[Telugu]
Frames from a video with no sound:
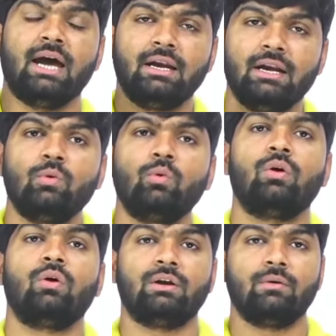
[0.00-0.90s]
ఆ ఇండ్లను
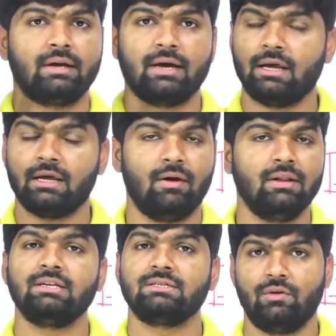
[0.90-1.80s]
కూలగొట్టేటువంటి కార్యక్రమాలు
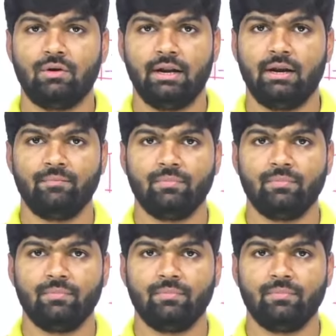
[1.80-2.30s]
చేస్తూ ఉన్నాడు ఆయన